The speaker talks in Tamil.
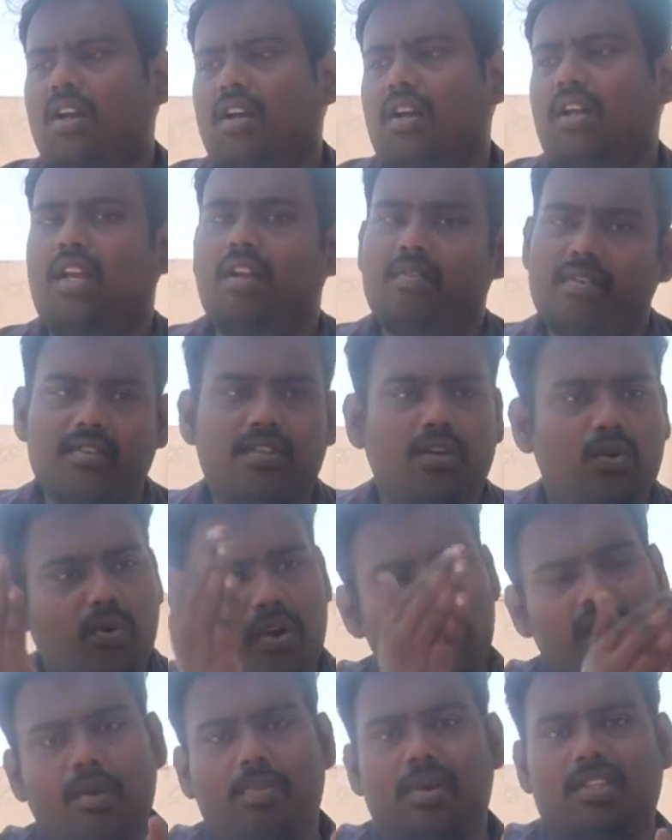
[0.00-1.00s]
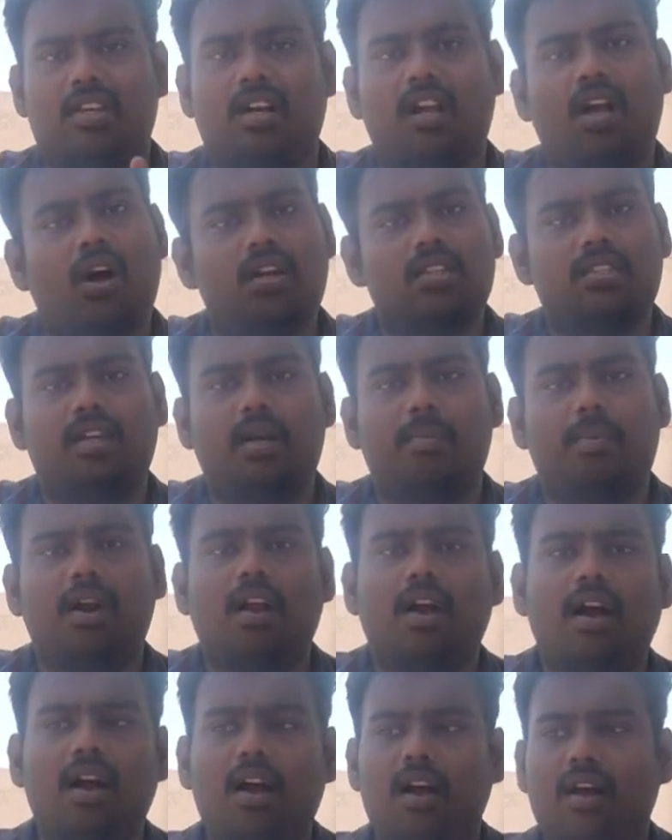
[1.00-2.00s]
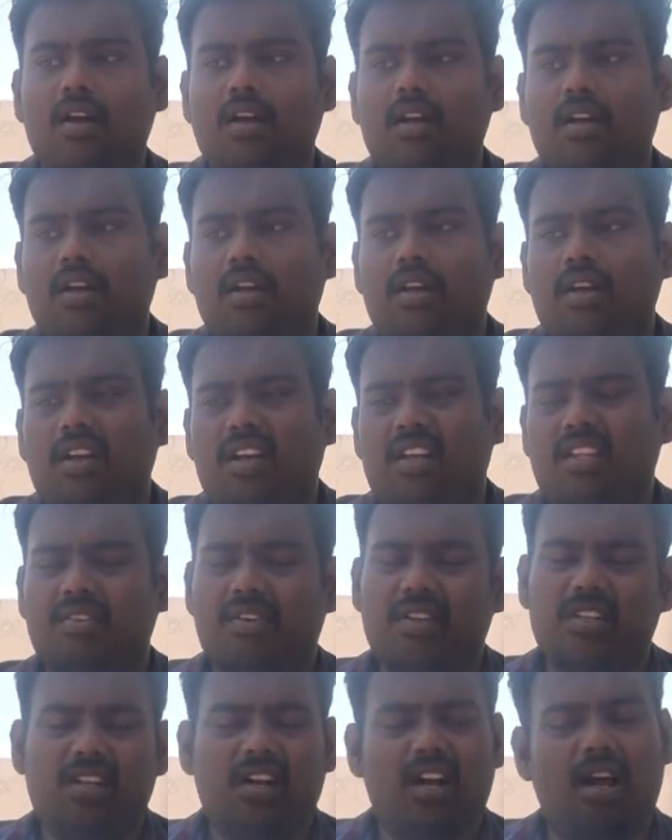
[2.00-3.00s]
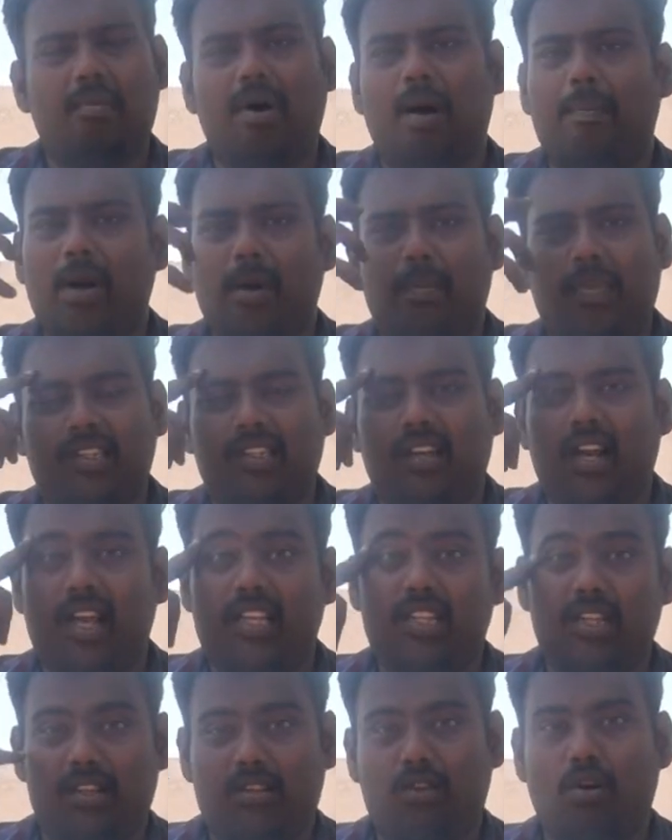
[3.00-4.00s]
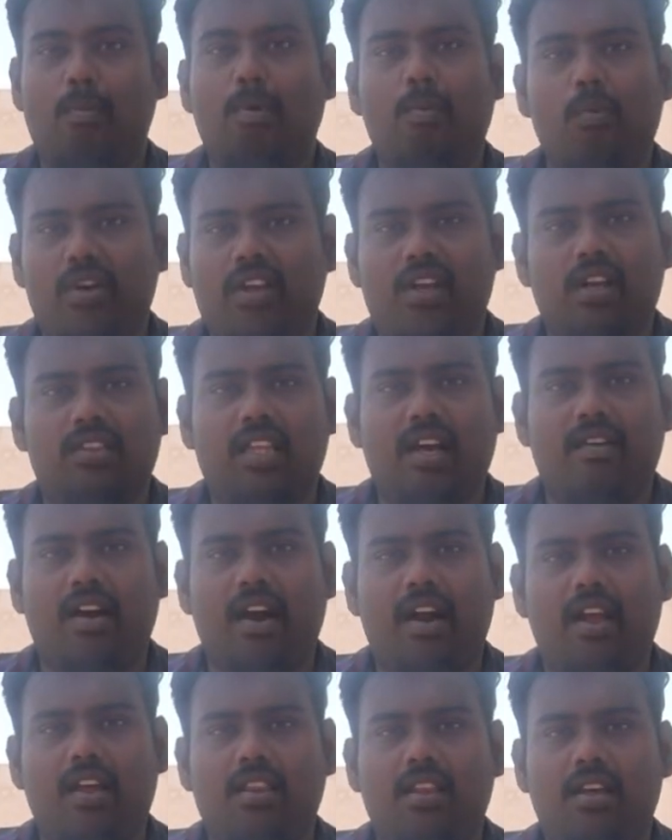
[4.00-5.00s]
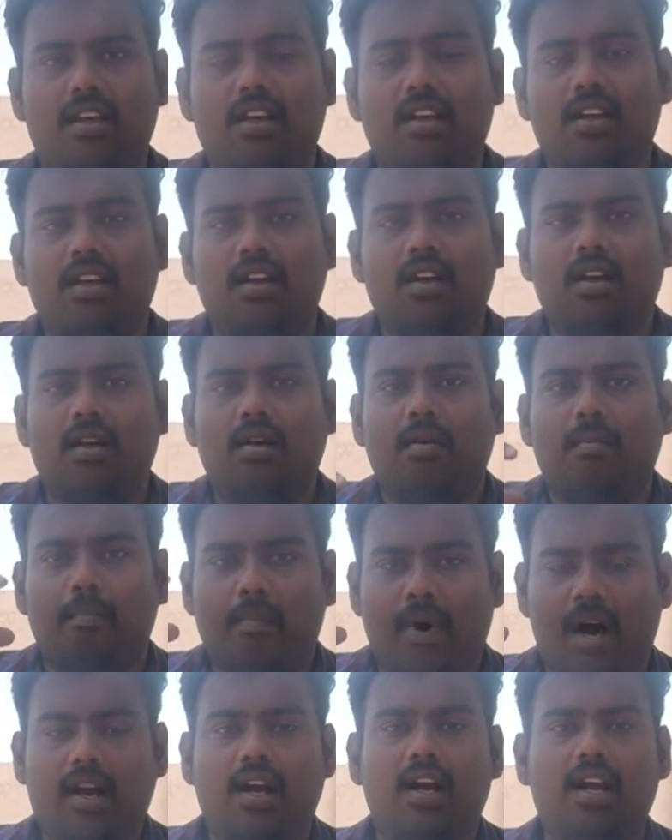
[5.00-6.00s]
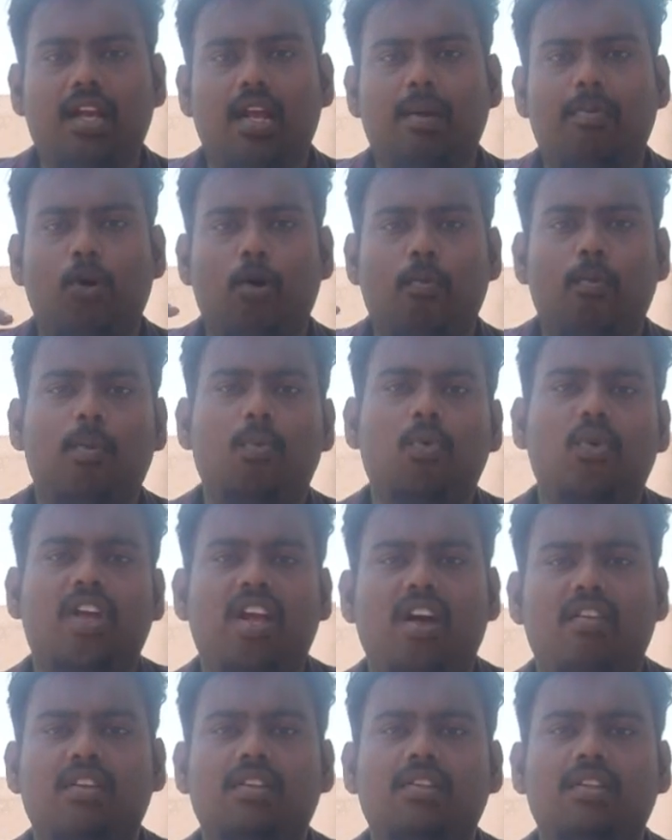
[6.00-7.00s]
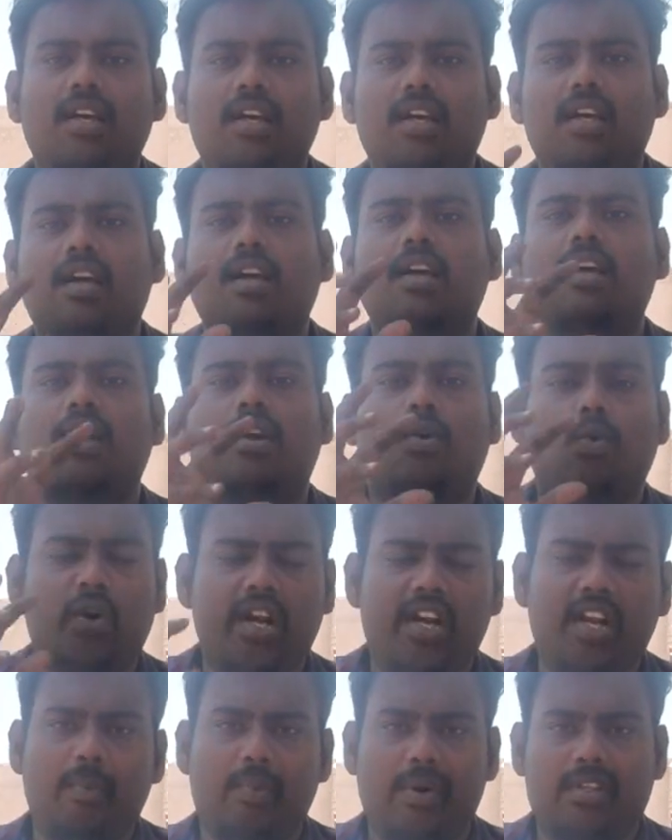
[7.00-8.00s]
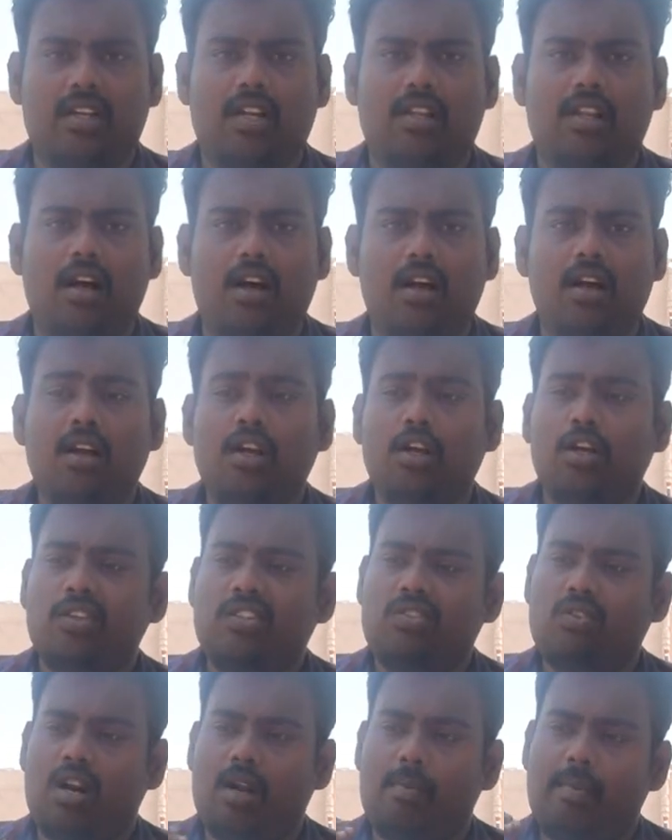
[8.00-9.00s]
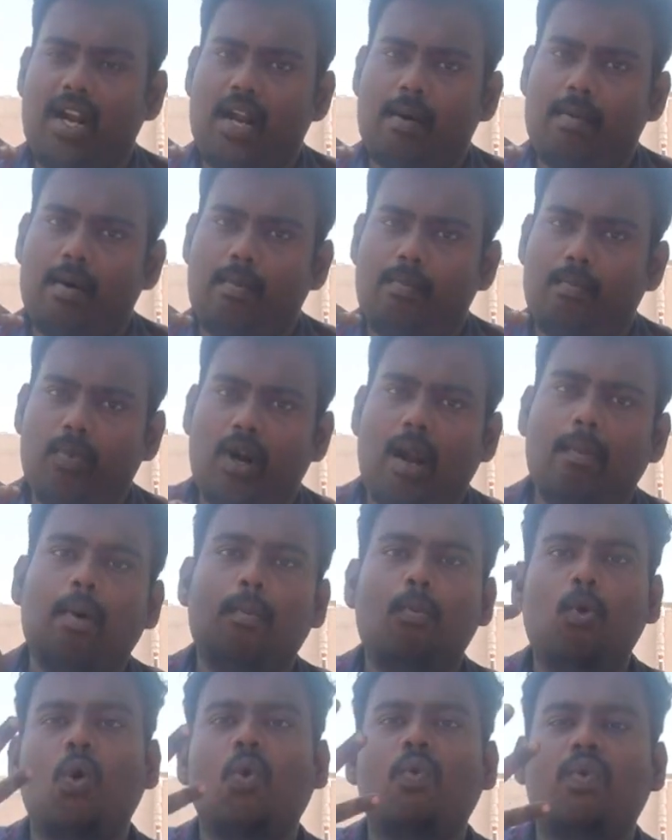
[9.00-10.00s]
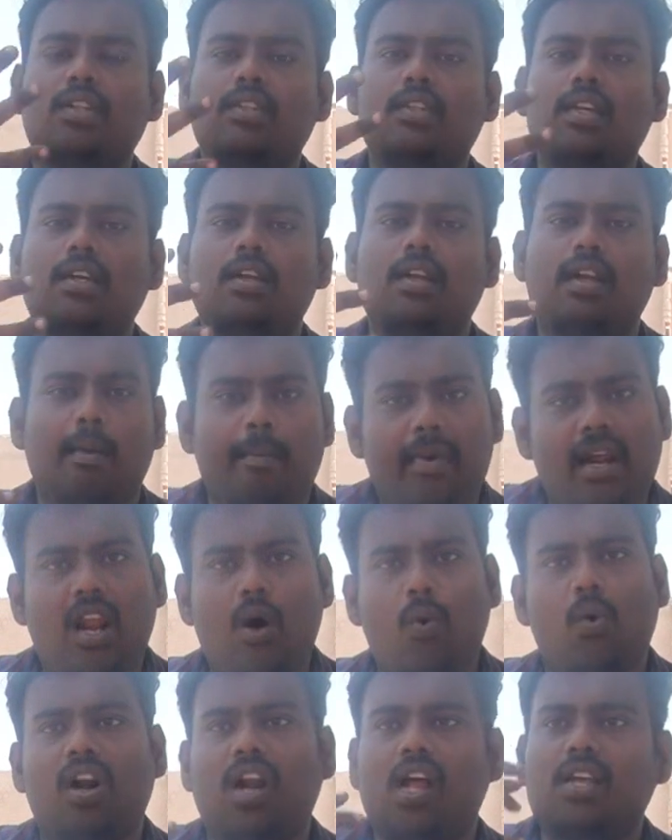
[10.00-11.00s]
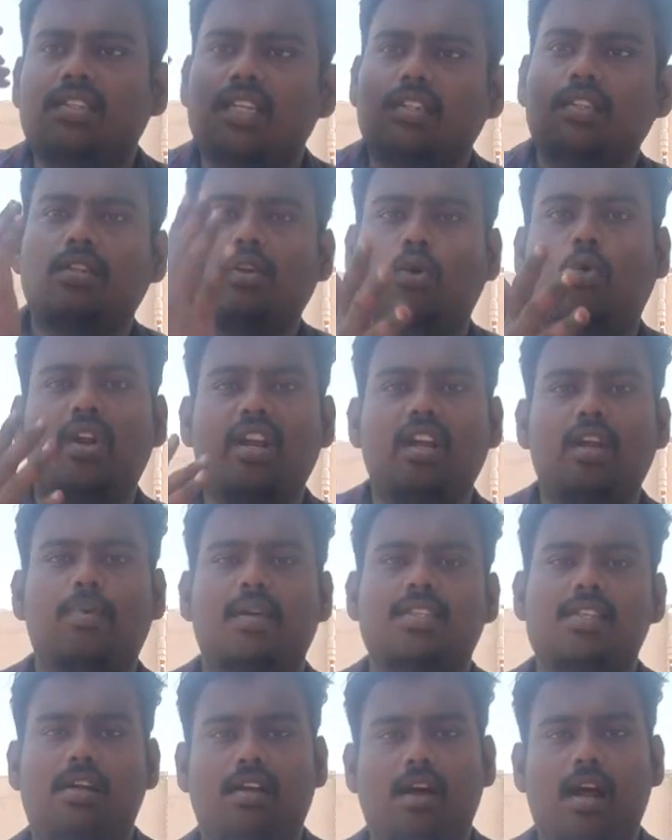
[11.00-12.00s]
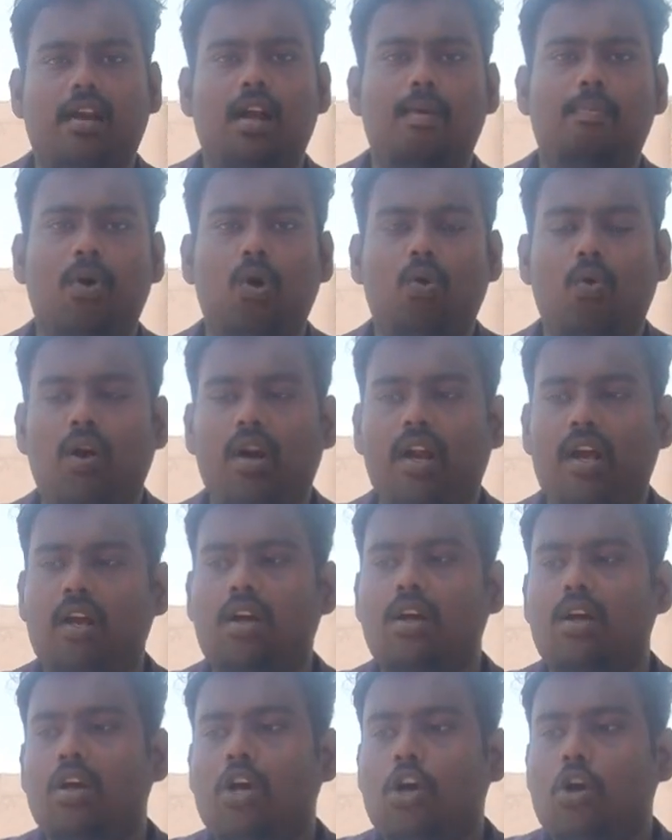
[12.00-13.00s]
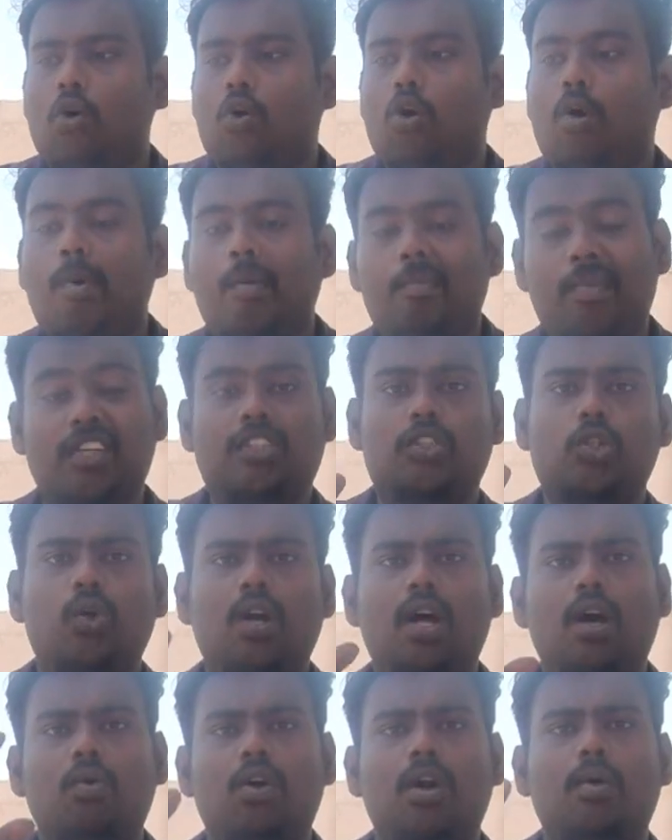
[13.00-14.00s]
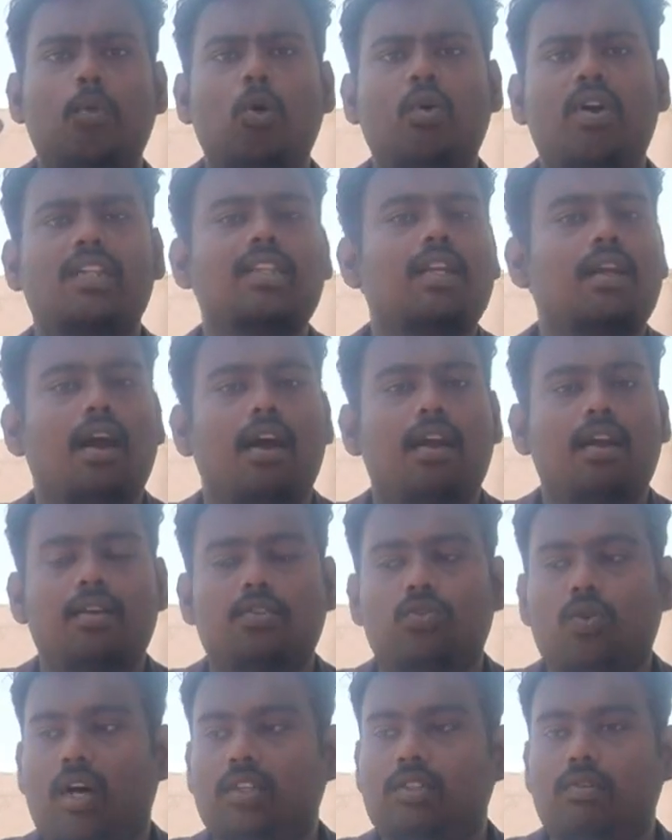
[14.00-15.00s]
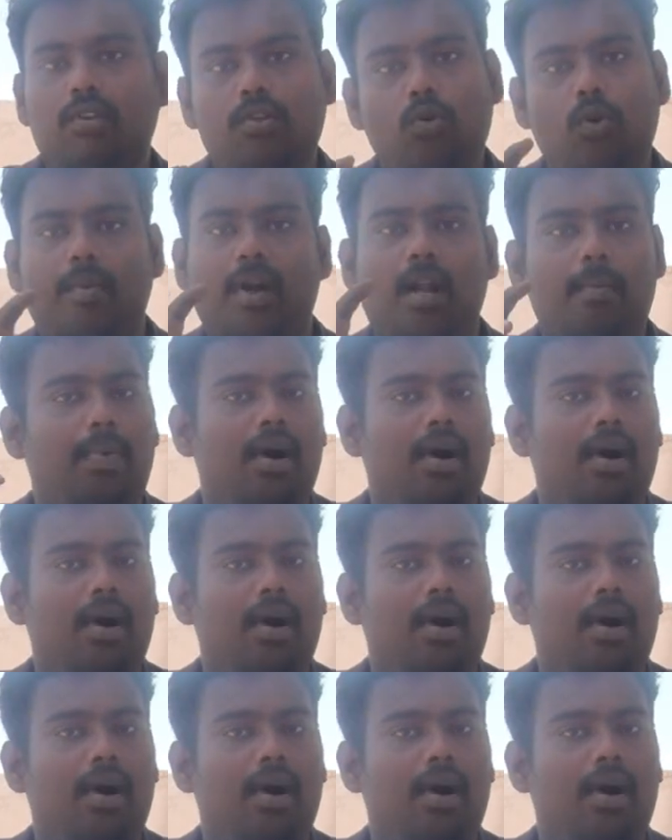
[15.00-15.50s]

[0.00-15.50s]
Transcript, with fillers: நீங்கள் ஃபஸ்ட்டு குடிநீர் பிரச்சனையில் கான்சன்ட்ரேட் பண்ணுங்கள் இது வந்து நம்ம அப்புறம் பார்த்துலாம் இது இது ரொம்ப முக்கியம் தேவை கிடையாது மக்களுக்கு இப்போ ரொம்ப முக்கியம் வந்து குடிநீர் பிரச்சனை தான் ஸோ நம்ம நம்ம நம்ம மூவ் வந்து நம்ம எல்லாம் ஒன்றா சேர்ந்து அந்த குடிநீர் பிரச்சனையை டார்கெட் பண்ணுவோன்னு ரொம்ப மெச்சூர்டாக ஒரு மூவ் எடுத்திருக்காரு ஸோ அது வந்து உண்மையிலே